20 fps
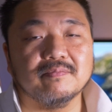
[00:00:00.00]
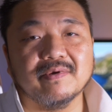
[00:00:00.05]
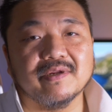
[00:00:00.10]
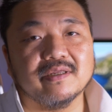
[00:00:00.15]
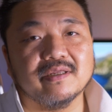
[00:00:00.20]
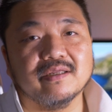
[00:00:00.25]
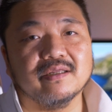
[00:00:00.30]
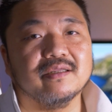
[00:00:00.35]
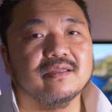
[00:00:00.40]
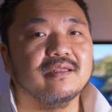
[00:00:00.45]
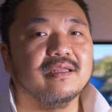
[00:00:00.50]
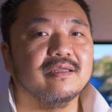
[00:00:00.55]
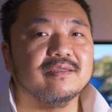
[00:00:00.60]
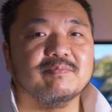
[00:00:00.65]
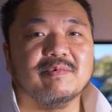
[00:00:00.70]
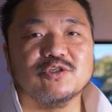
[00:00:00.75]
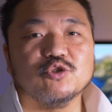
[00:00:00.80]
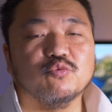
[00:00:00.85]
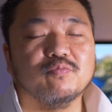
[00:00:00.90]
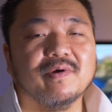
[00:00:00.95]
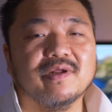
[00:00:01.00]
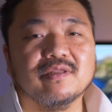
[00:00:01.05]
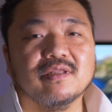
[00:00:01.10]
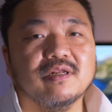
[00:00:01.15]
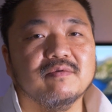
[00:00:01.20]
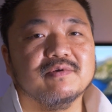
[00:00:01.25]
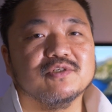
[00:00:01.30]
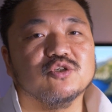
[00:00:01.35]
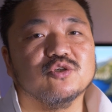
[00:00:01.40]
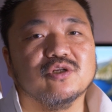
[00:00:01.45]
perché la maggior parte
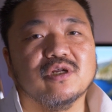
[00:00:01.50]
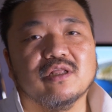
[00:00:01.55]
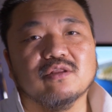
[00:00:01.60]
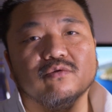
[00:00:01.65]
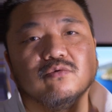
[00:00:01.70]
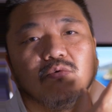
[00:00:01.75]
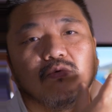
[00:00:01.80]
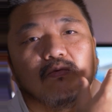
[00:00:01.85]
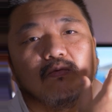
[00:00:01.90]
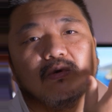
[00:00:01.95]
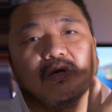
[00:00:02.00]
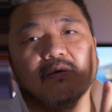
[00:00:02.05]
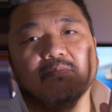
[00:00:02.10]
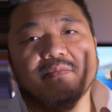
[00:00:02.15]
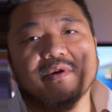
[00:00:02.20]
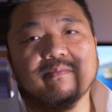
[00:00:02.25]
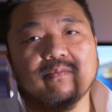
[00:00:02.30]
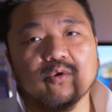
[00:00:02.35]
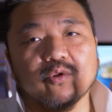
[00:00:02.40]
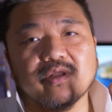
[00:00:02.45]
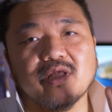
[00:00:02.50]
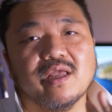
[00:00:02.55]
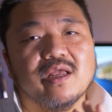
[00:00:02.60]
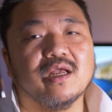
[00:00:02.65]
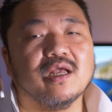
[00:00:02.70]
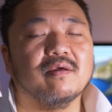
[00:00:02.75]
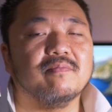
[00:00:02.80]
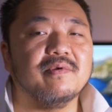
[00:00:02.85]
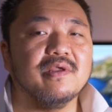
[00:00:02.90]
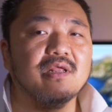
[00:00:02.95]
delle persone hanno una
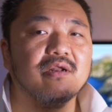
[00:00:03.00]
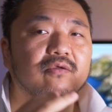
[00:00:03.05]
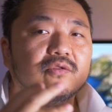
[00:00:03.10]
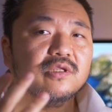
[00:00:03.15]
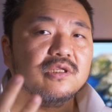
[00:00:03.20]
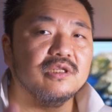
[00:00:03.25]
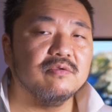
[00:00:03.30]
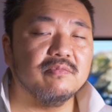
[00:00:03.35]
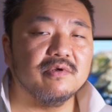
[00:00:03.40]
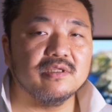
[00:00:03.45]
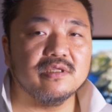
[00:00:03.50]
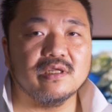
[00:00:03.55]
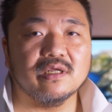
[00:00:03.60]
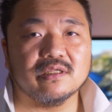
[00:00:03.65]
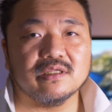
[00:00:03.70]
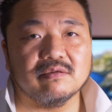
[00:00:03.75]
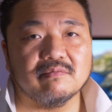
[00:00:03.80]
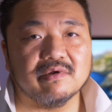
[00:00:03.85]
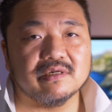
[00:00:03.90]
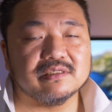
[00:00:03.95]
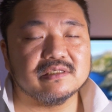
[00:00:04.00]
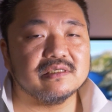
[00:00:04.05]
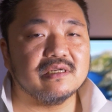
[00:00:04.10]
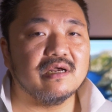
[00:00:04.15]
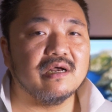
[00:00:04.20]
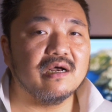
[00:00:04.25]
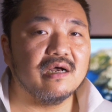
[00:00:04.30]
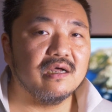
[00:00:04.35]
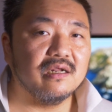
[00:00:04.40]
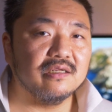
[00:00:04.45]
biblioteca piena di libri di arti
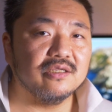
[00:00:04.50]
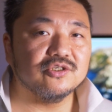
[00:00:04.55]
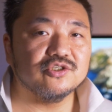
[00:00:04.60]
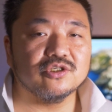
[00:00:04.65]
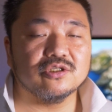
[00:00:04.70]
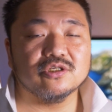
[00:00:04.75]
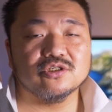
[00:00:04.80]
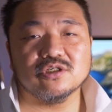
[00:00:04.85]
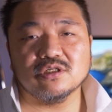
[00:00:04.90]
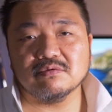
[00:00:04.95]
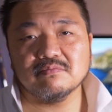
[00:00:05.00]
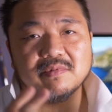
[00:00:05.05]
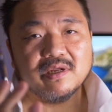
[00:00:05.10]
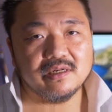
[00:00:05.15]
marziali, eccetera, eccetera.